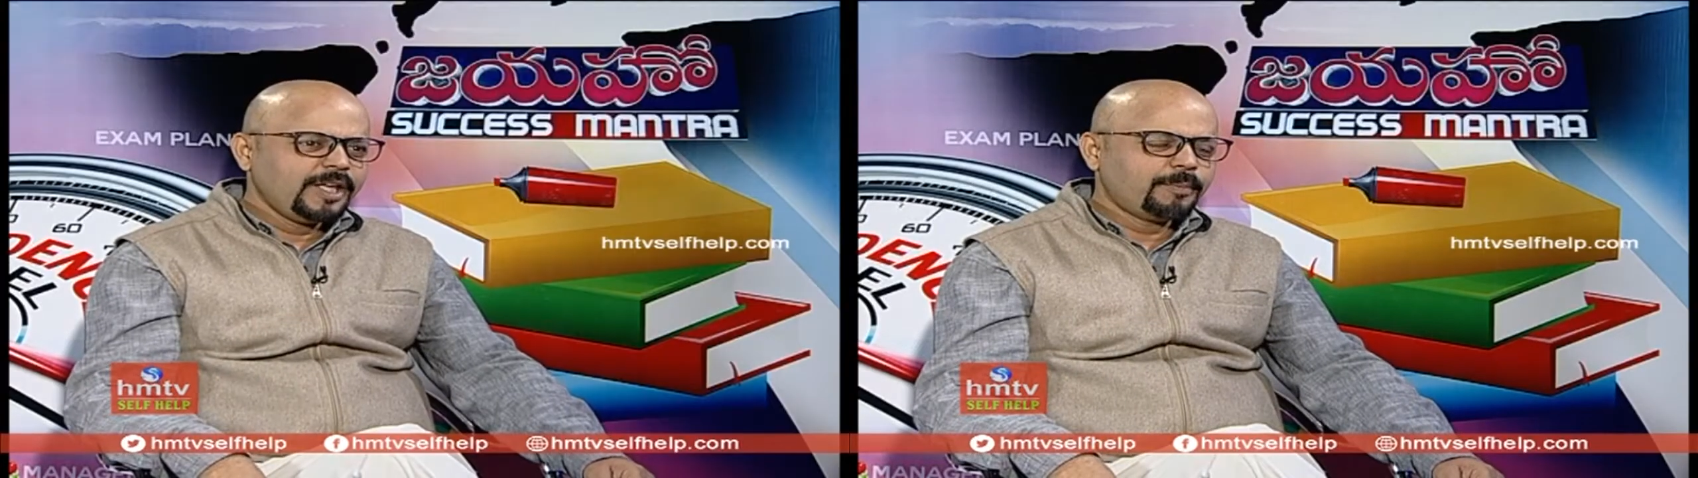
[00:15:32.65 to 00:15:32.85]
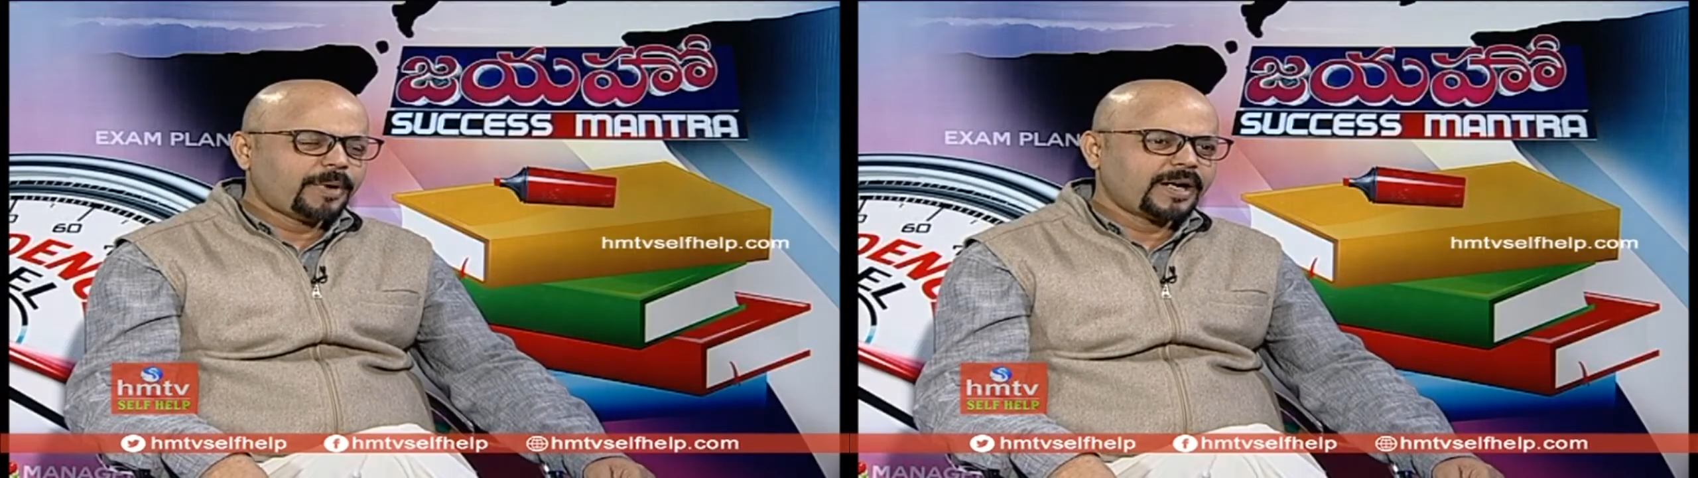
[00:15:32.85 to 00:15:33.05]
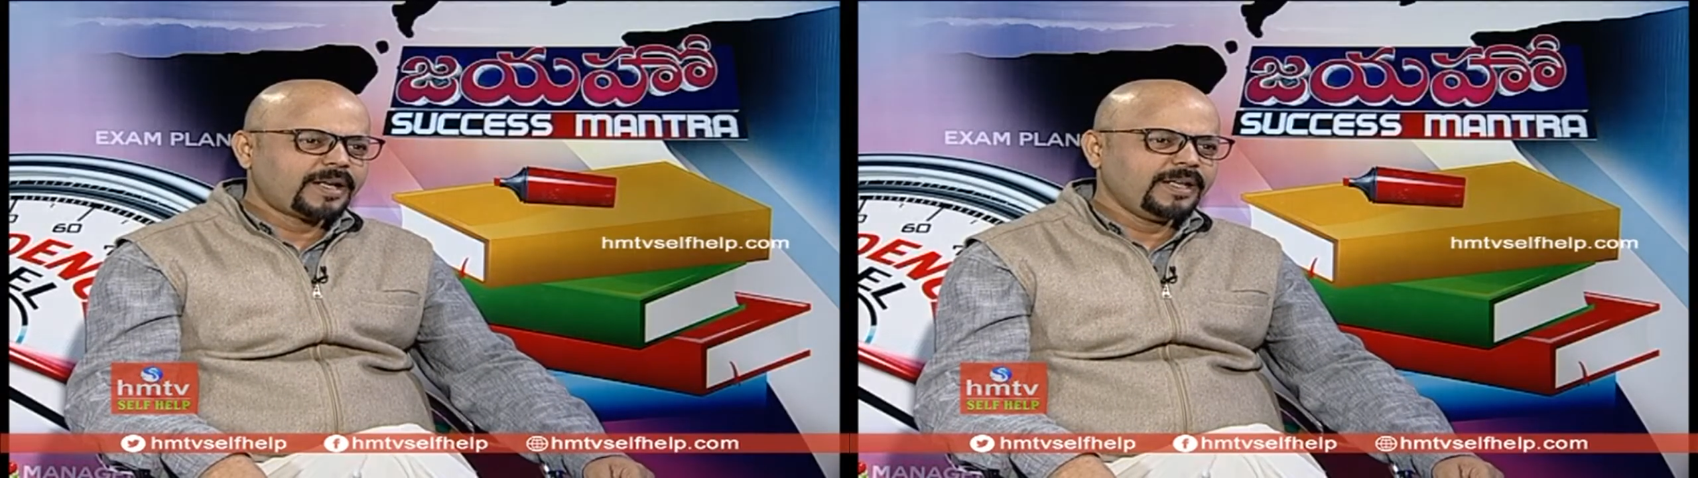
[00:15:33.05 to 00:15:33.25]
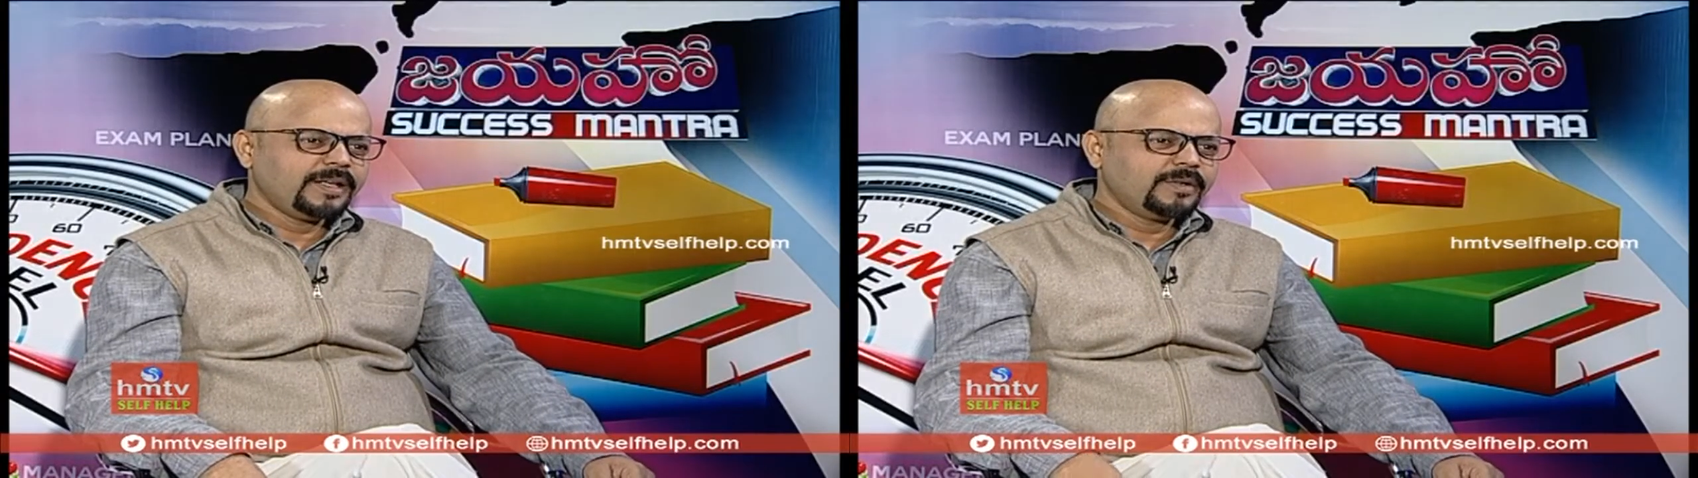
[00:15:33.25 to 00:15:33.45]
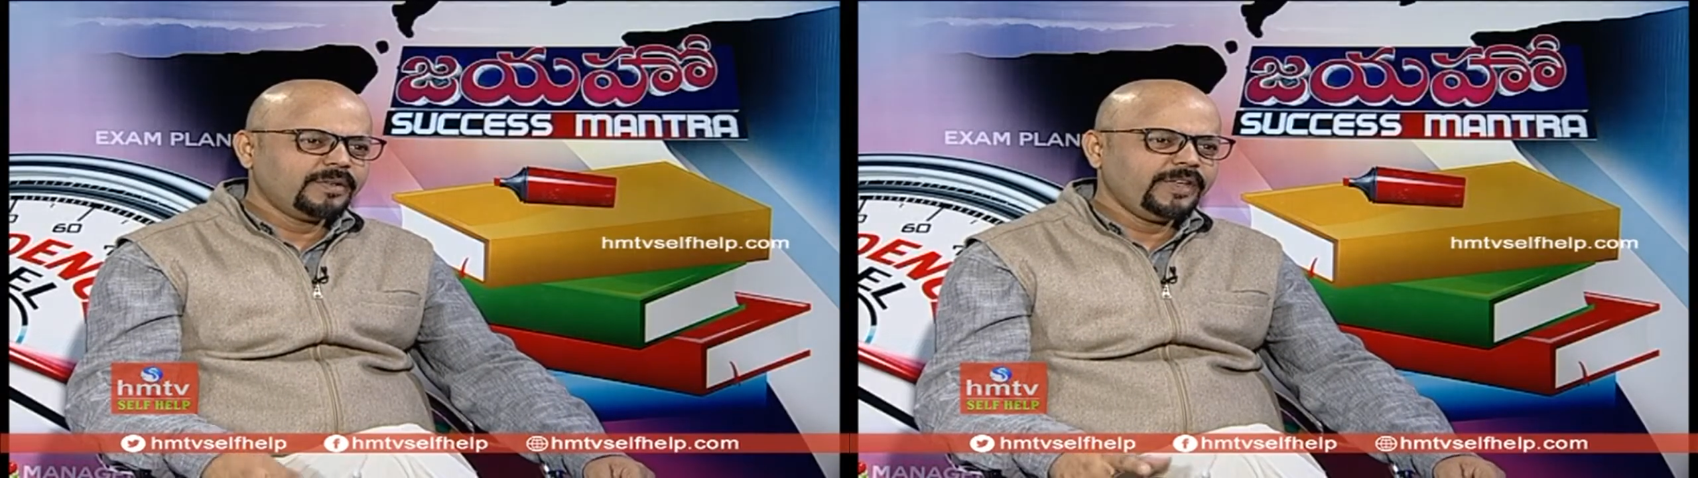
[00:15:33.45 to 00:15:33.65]
ఈ పార్టీ
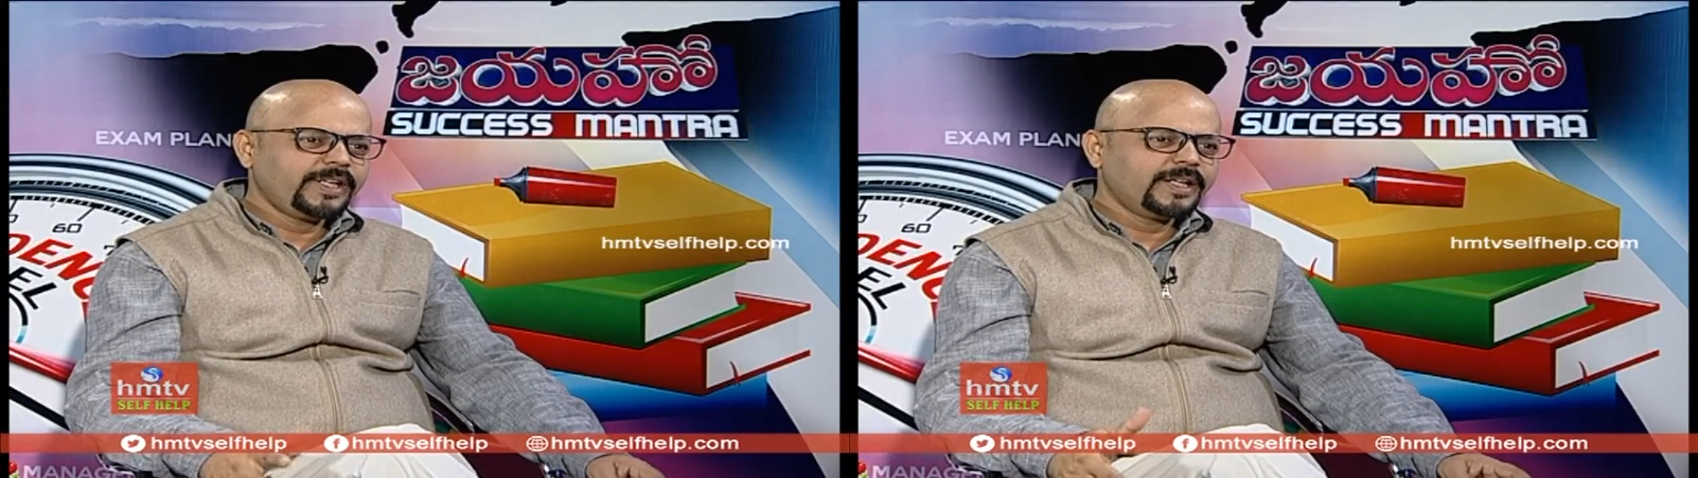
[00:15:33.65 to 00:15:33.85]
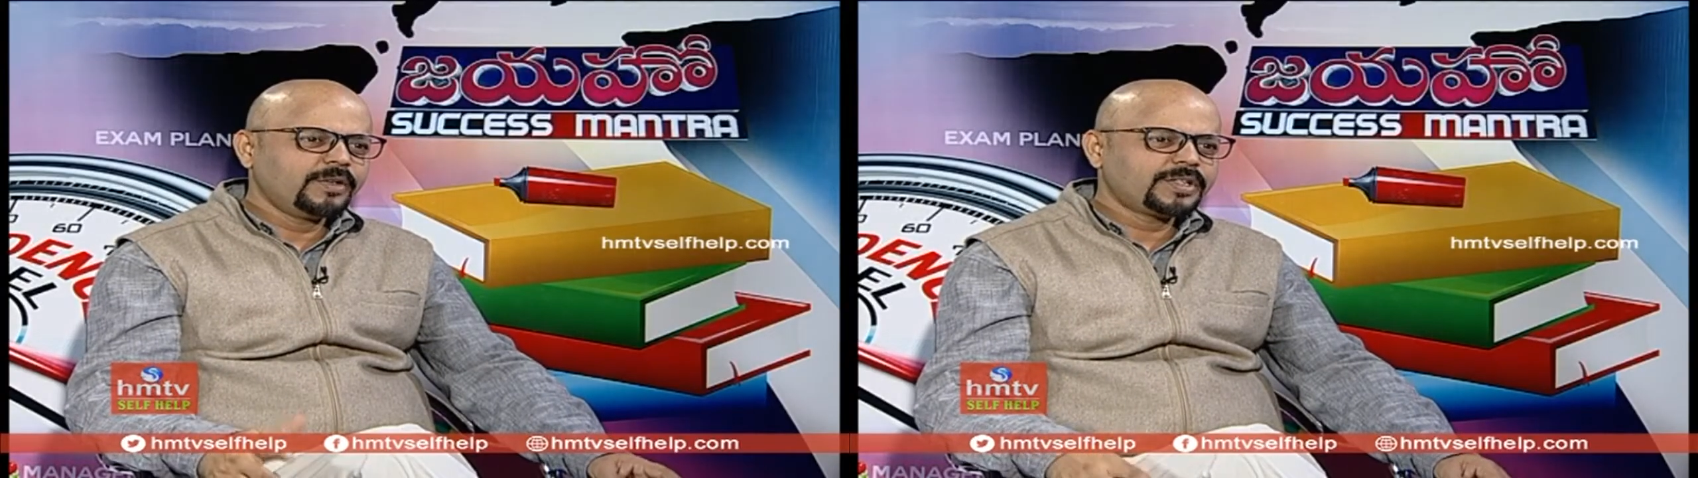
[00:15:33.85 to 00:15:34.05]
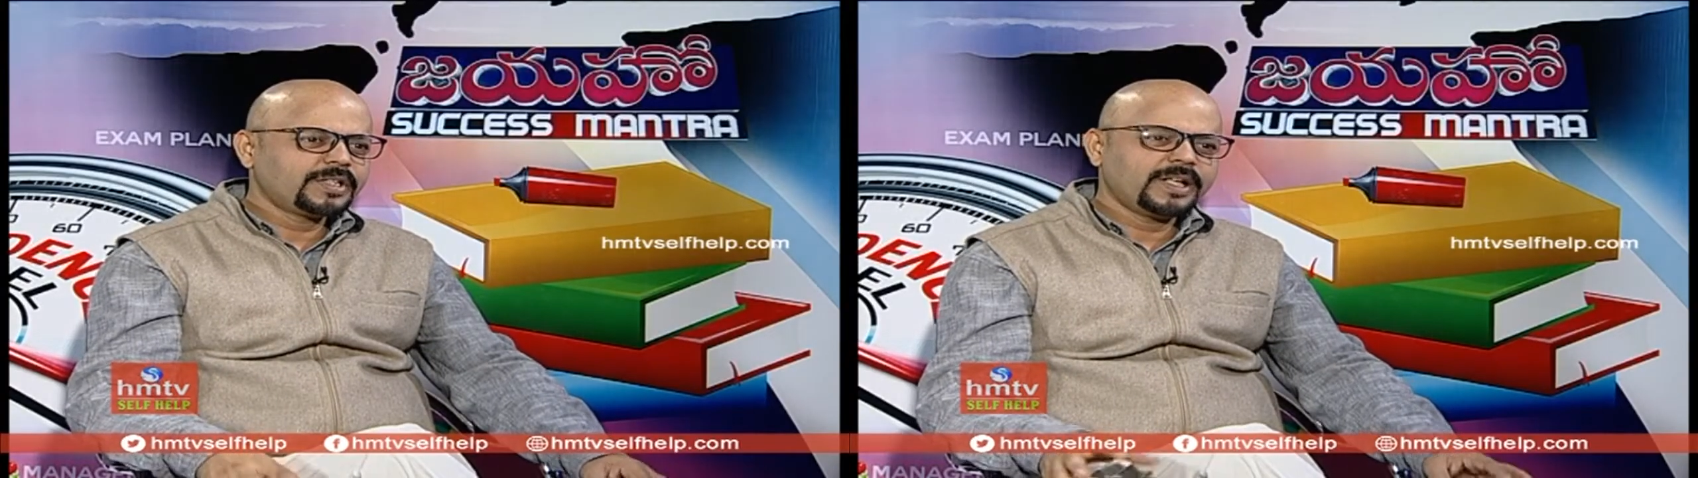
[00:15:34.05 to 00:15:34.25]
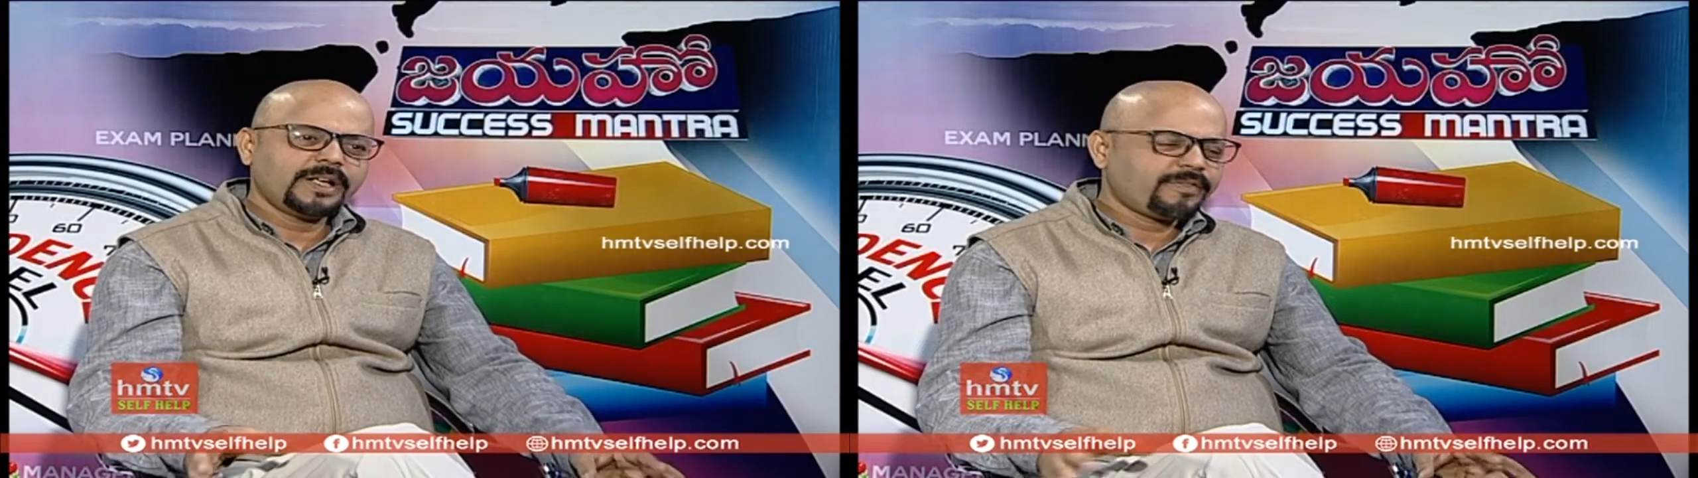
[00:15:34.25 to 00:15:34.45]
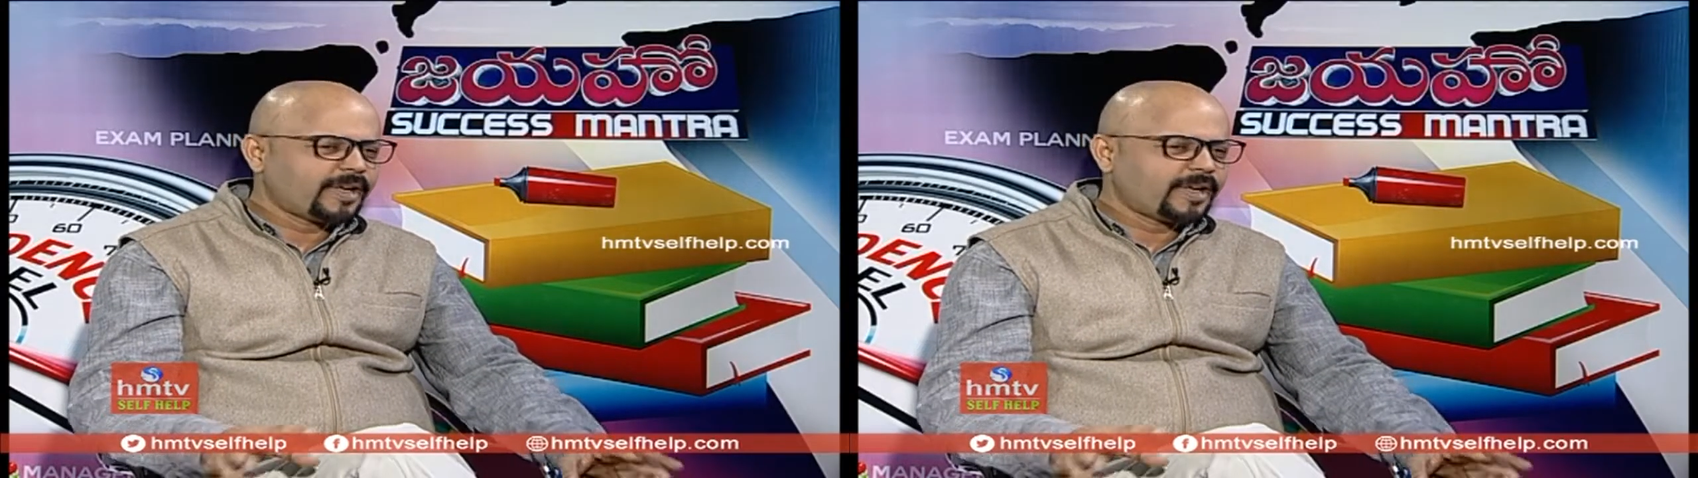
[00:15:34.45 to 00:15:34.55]
వీకెండ్ వచ్చిందంటే